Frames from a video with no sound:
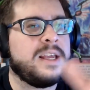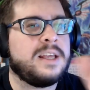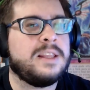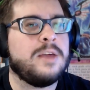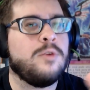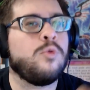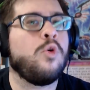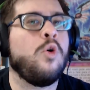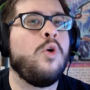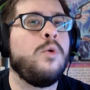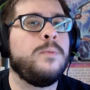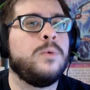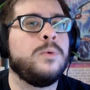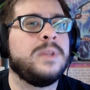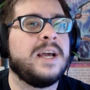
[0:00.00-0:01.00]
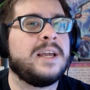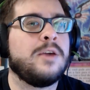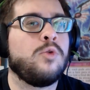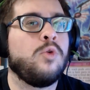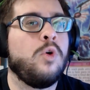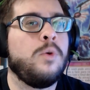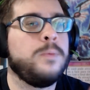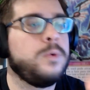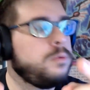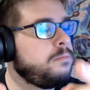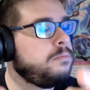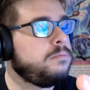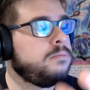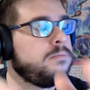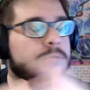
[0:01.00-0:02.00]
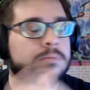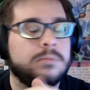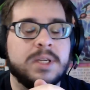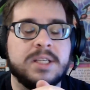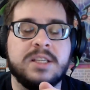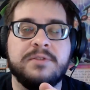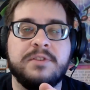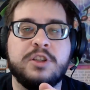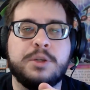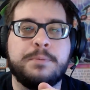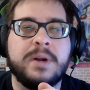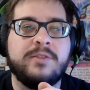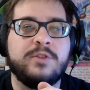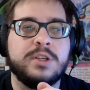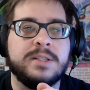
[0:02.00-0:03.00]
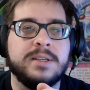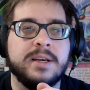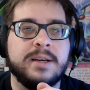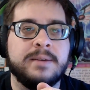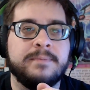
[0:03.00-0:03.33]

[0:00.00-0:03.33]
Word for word: tem um, com, um deck combo, esse vídeo é pra você.